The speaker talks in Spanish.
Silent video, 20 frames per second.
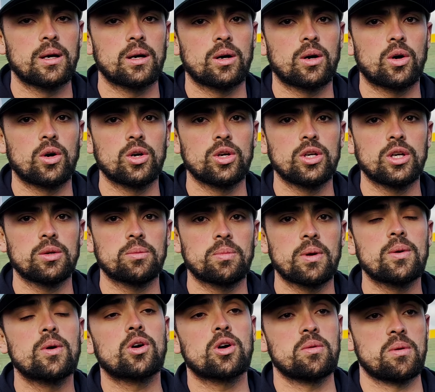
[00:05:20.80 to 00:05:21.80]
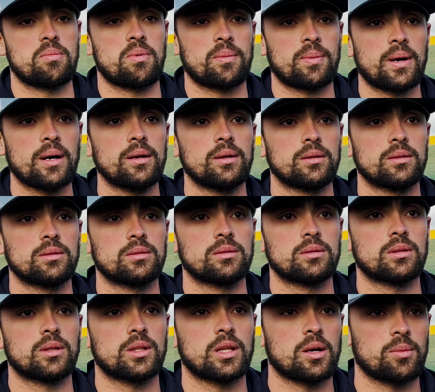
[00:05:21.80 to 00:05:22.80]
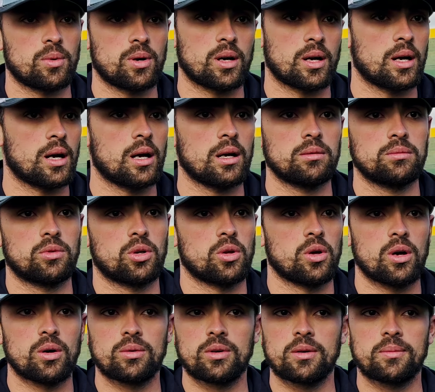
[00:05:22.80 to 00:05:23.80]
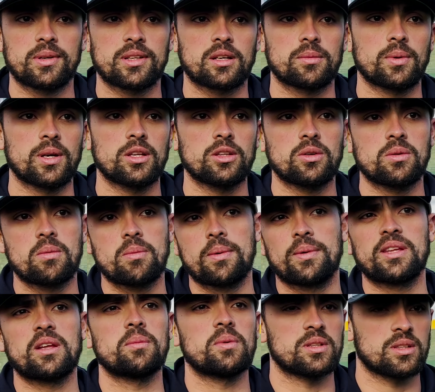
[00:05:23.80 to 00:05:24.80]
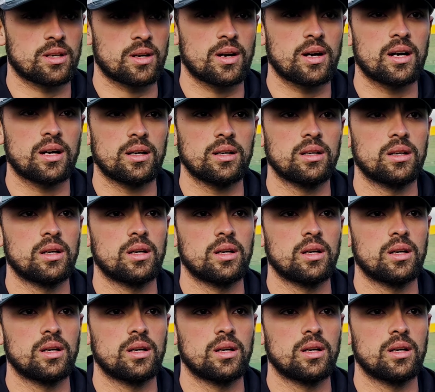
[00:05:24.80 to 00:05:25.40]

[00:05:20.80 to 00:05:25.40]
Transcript: Hoy vivo con mi papá, estamos acá, lo dejo en un apartamento, mi papá también trabaja.